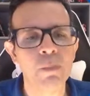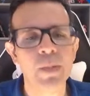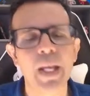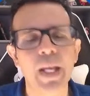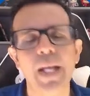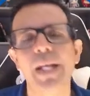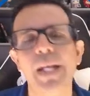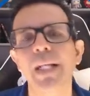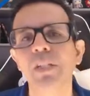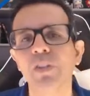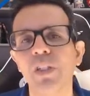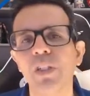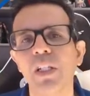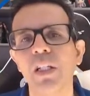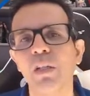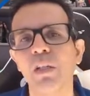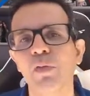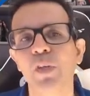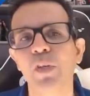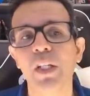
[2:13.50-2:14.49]
Isso
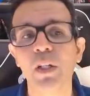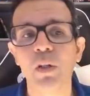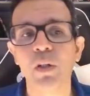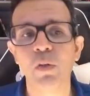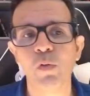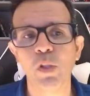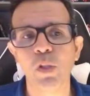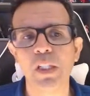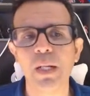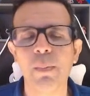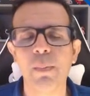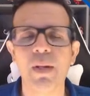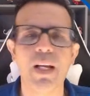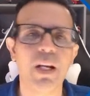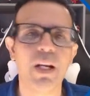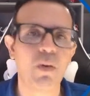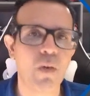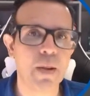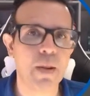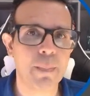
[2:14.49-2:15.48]
significa que eu vou
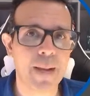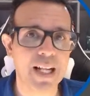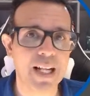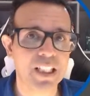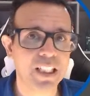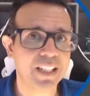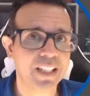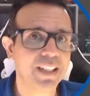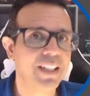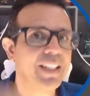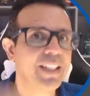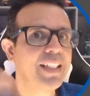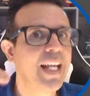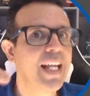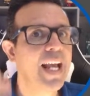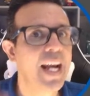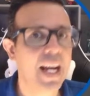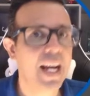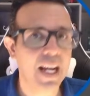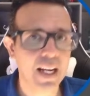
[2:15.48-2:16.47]
trabalhar com a imagem
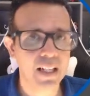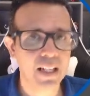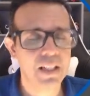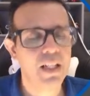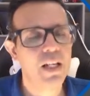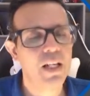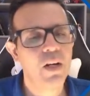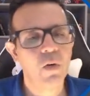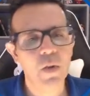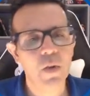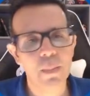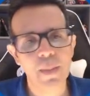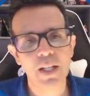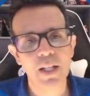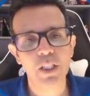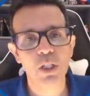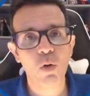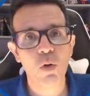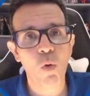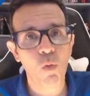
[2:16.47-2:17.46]
linear. Uma
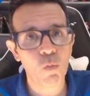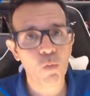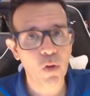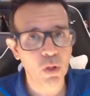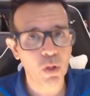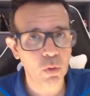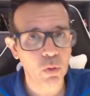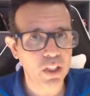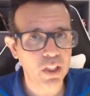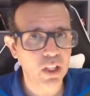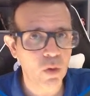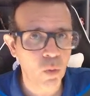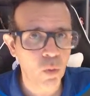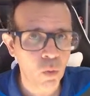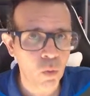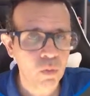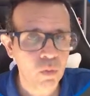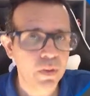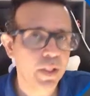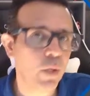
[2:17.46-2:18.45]
imagem com um valor de
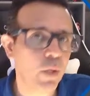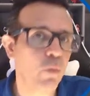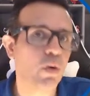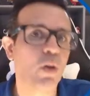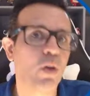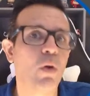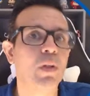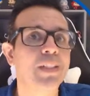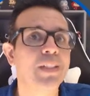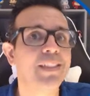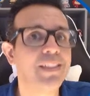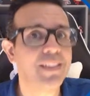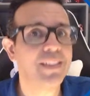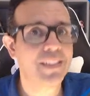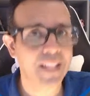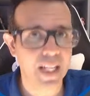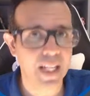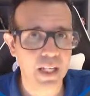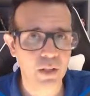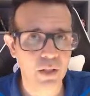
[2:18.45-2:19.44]
1 e o um valor de
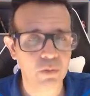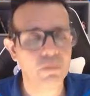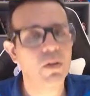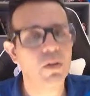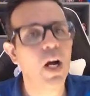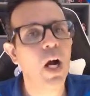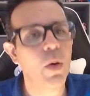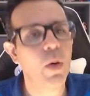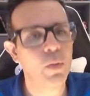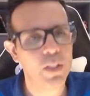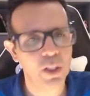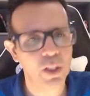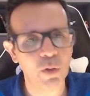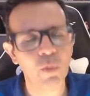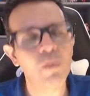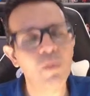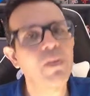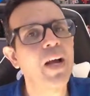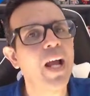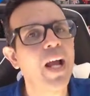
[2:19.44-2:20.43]
0, aonde
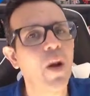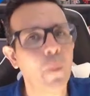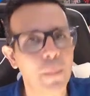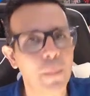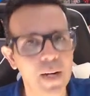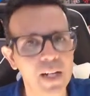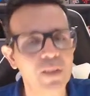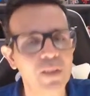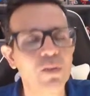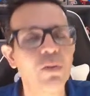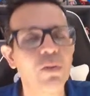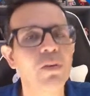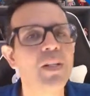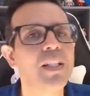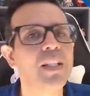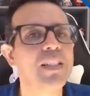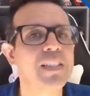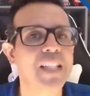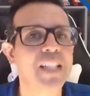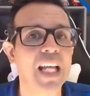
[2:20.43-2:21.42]
1 é o branco
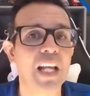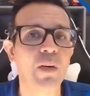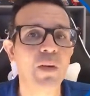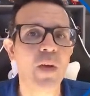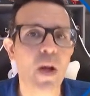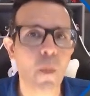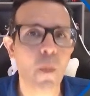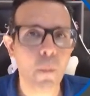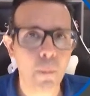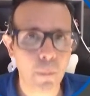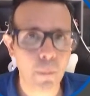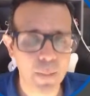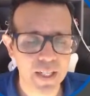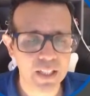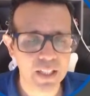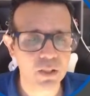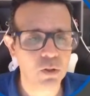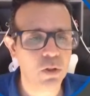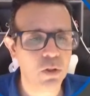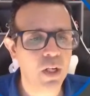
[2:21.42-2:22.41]
e 0 é o
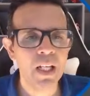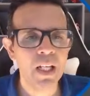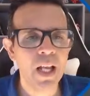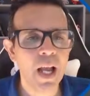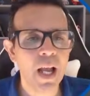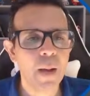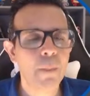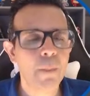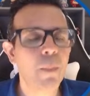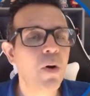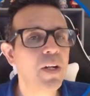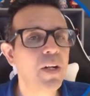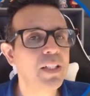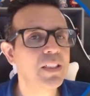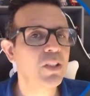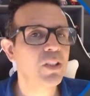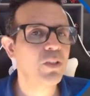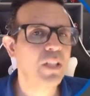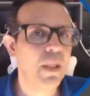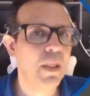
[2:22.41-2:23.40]
preto. Porém,
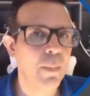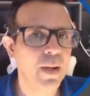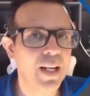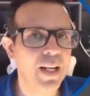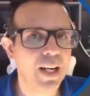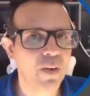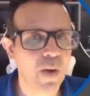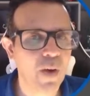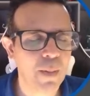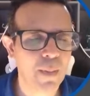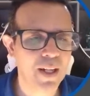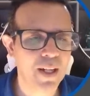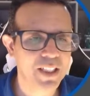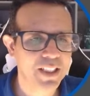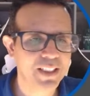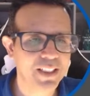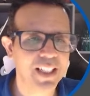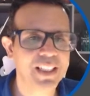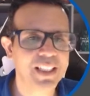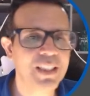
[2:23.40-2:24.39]
se eu trabalhar com a
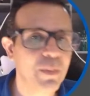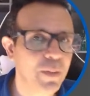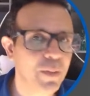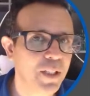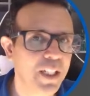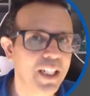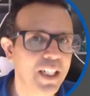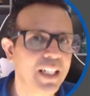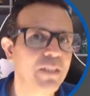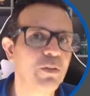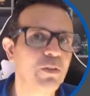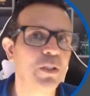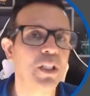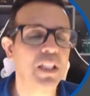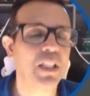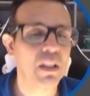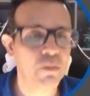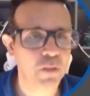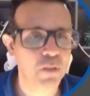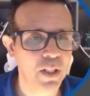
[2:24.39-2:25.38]
imagem dessa maneira que você
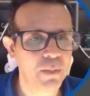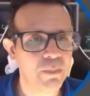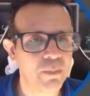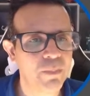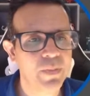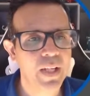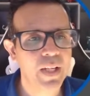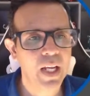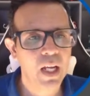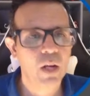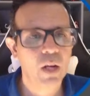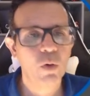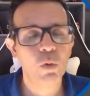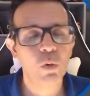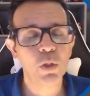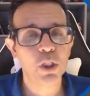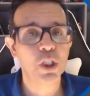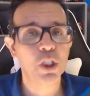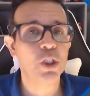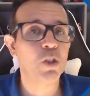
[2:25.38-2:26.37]
está vendo,
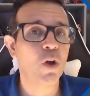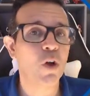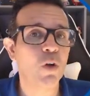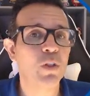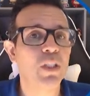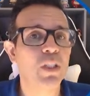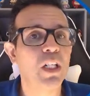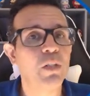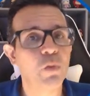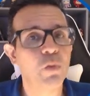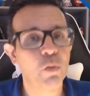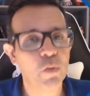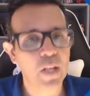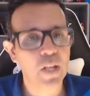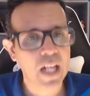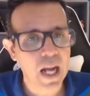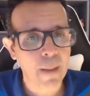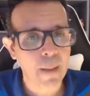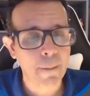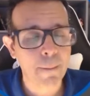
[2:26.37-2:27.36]
os tijolos eles vão
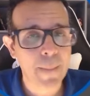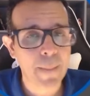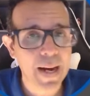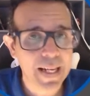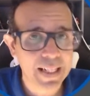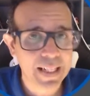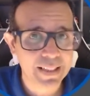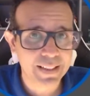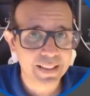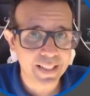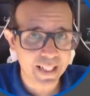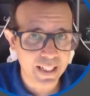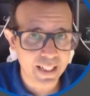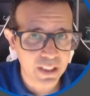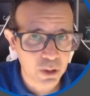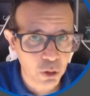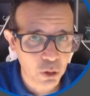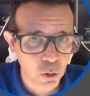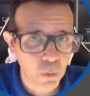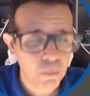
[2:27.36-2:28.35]
ficar para
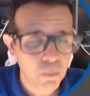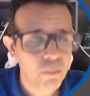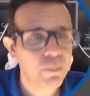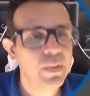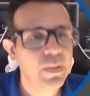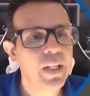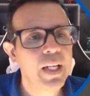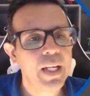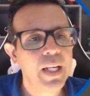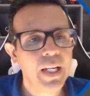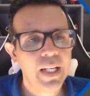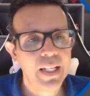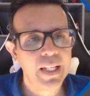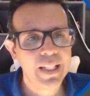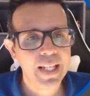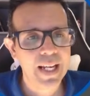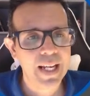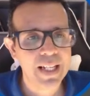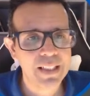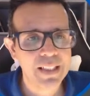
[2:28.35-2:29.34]
dentro
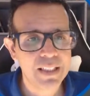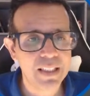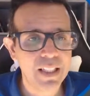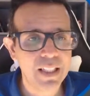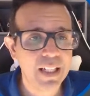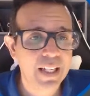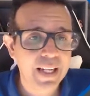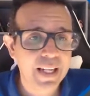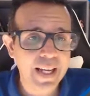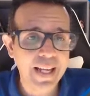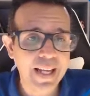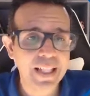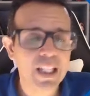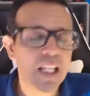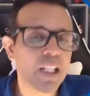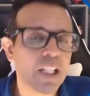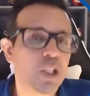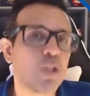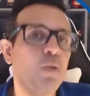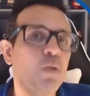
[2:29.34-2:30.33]
e esse
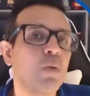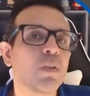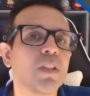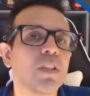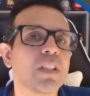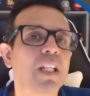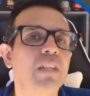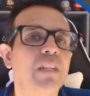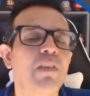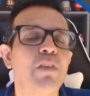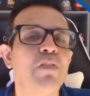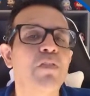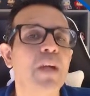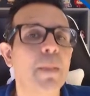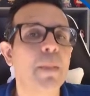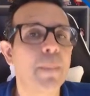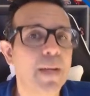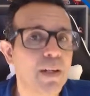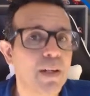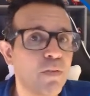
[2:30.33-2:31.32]
rejunte dele vai ficar
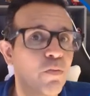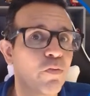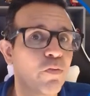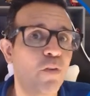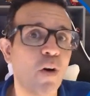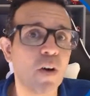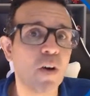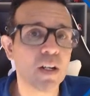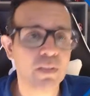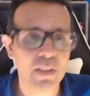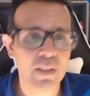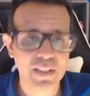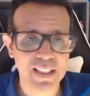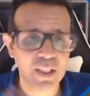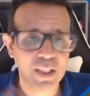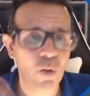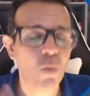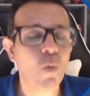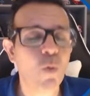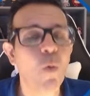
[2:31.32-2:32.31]
para fora, vai
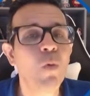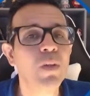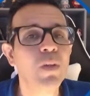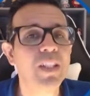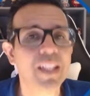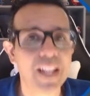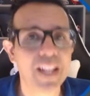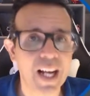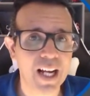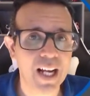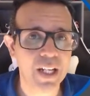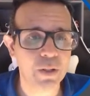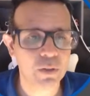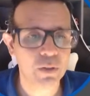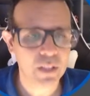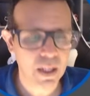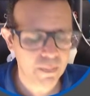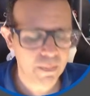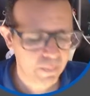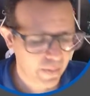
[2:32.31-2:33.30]
ser o contrário,
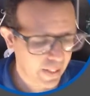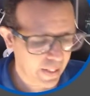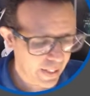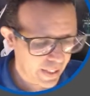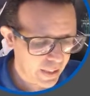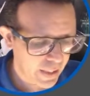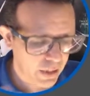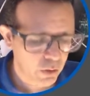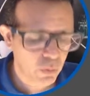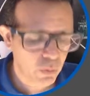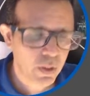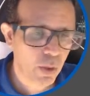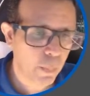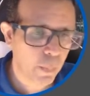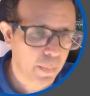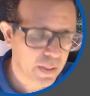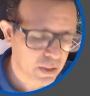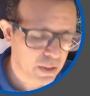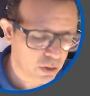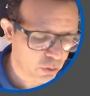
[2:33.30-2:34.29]
tá? Então o que eu
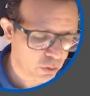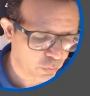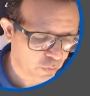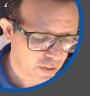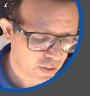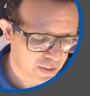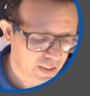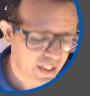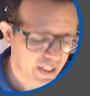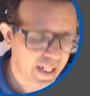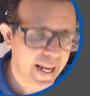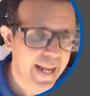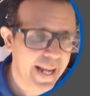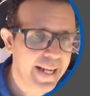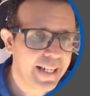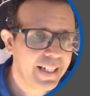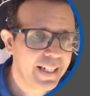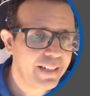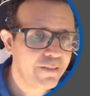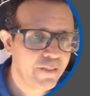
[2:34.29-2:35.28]
preciso fazer é
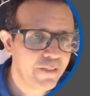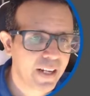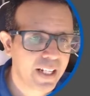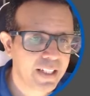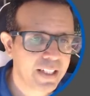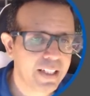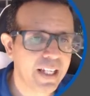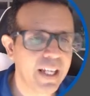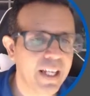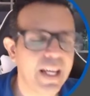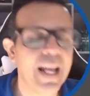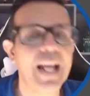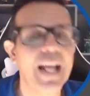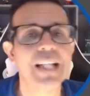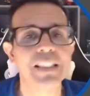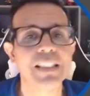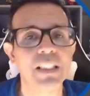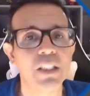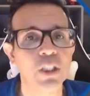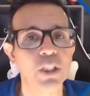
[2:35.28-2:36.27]
inverter
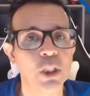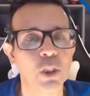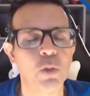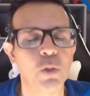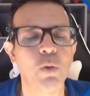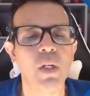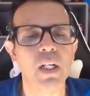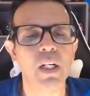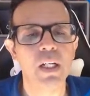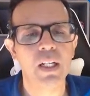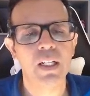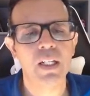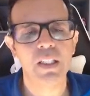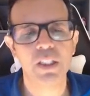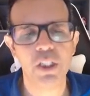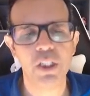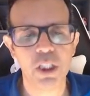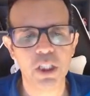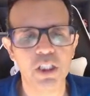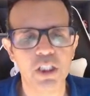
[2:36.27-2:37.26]
essa textura
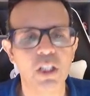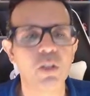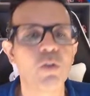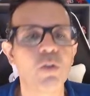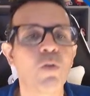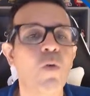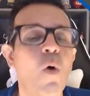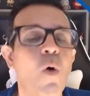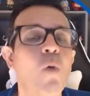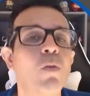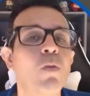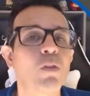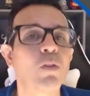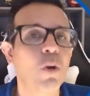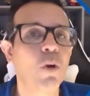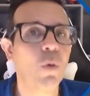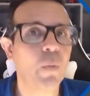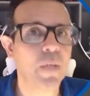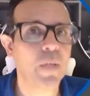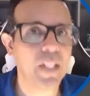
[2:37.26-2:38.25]
digitando
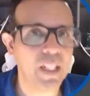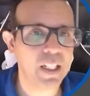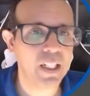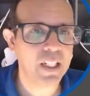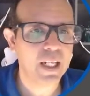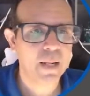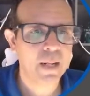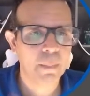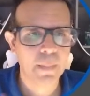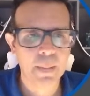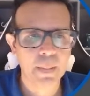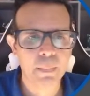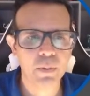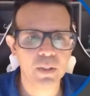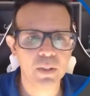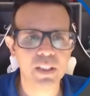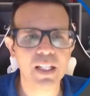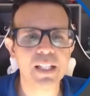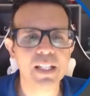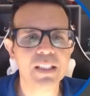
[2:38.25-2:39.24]
Ctrl I para
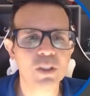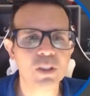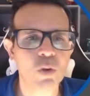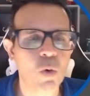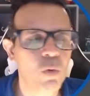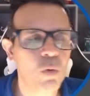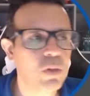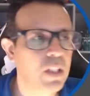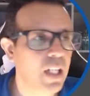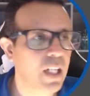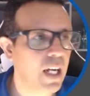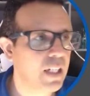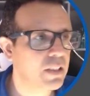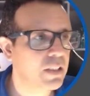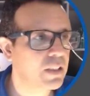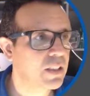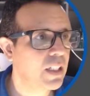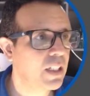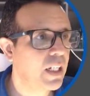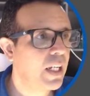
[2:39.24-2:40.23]
poder dar esse
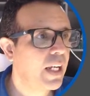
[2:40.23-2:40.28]
contraste.